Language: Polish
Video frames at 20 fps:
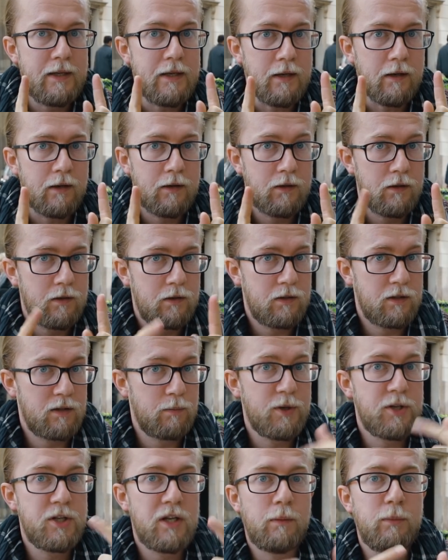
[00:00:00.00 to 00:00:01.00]
I
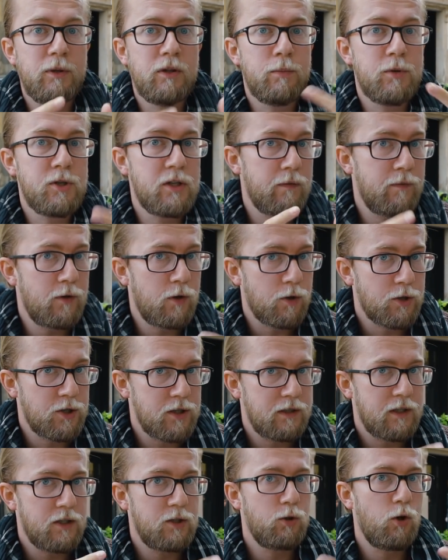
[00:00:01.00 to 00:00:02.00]
zobaczcie, jakby to można
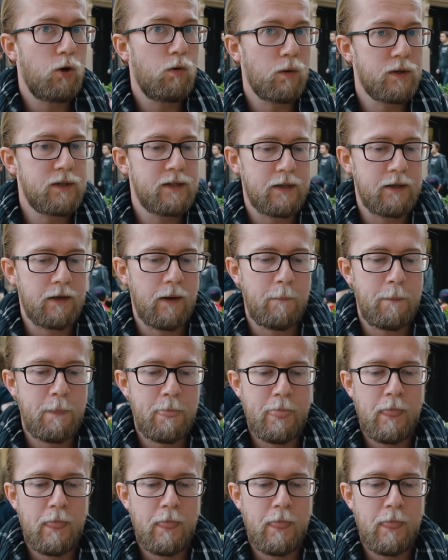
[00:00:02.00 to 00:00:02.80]
wykorzystać do chłodzenia.